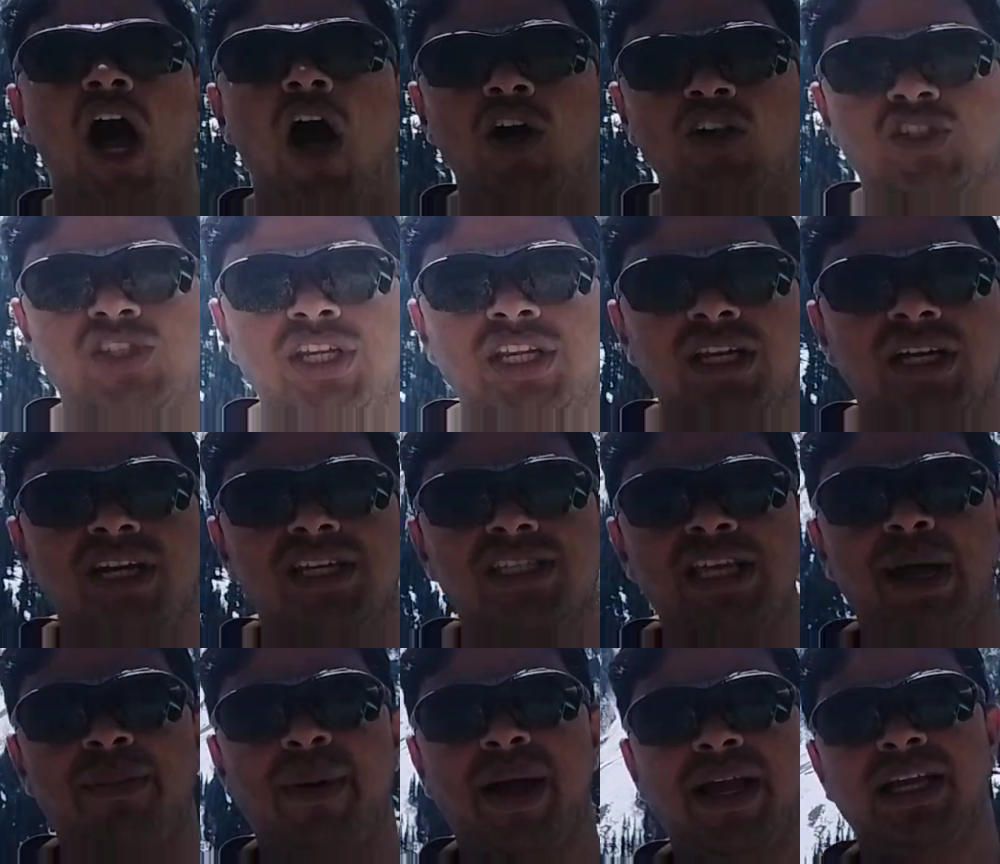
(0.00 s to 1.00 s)
और श्रीनगर
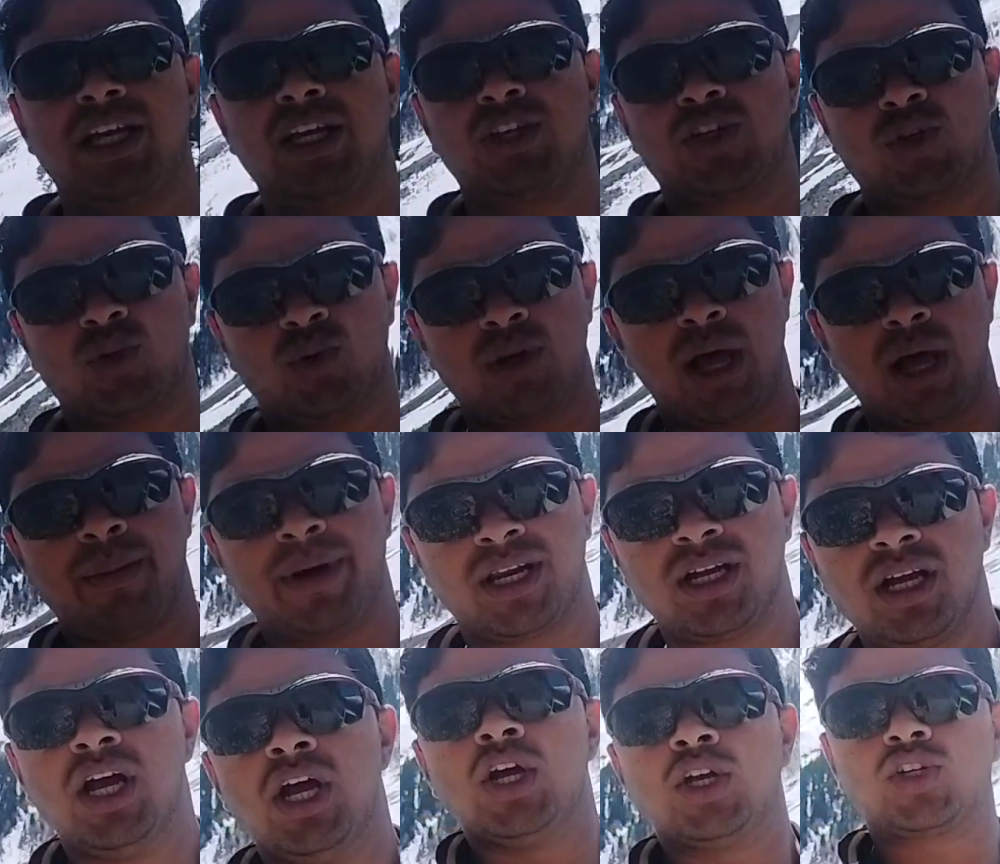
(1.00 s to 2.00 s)
से आप आइए सोनामर्ग